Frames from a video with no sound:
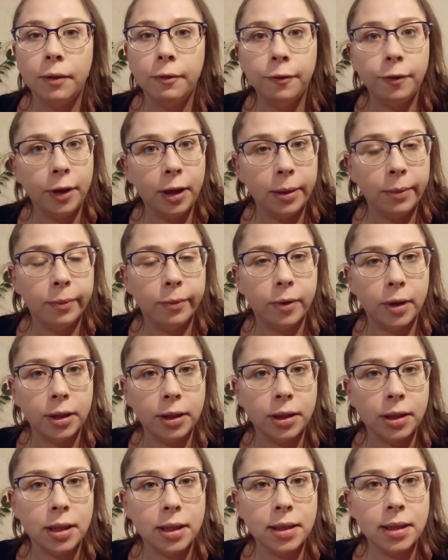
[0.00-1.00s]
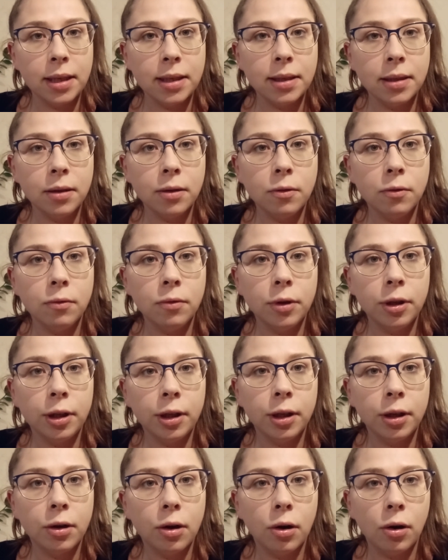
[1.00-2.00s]
Filip właśnie zasnął
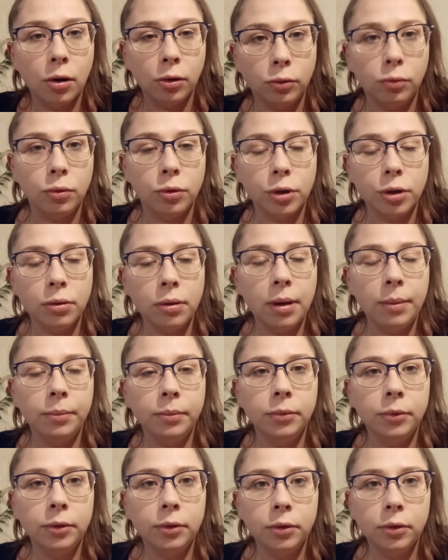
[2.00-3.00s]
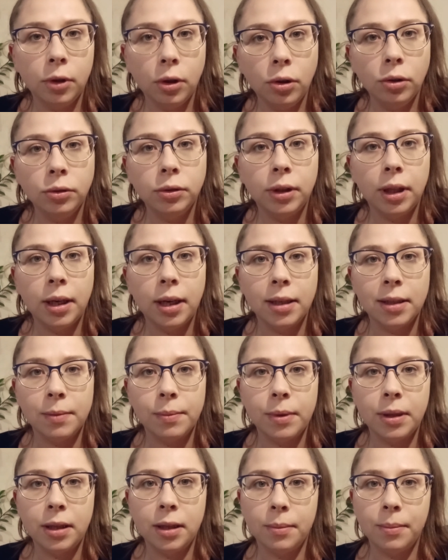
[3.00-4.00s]
i go odłożyłam, to teraz
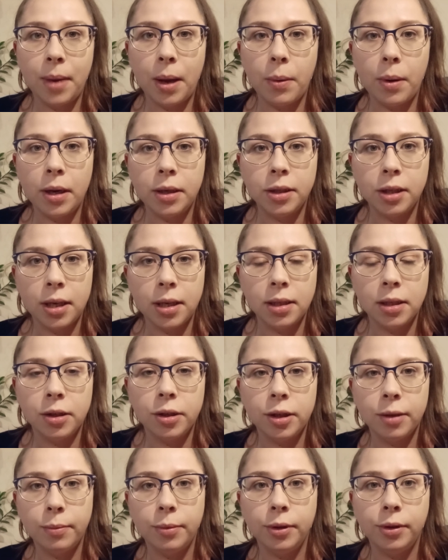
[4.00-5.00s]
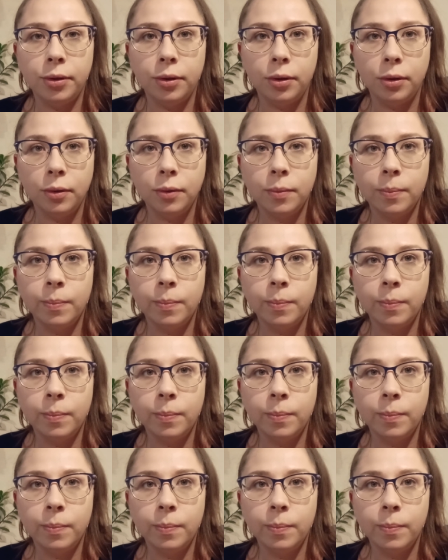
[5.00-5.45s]
będę miała czas, żeby to